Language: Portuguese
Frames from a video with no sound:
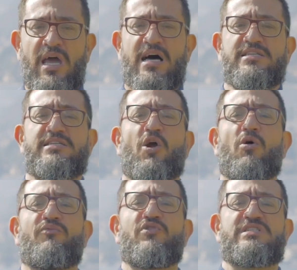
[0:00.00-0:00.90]
assim
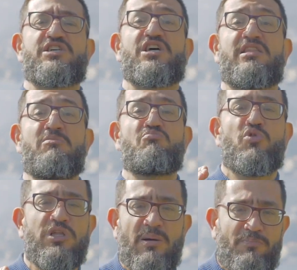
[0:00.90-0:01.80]
como você já tem
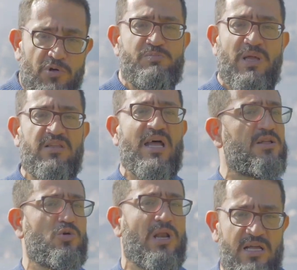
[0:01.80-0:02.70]
muita
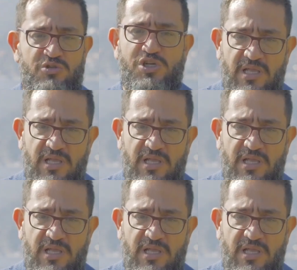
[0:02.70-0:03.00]
prosperidade do lado de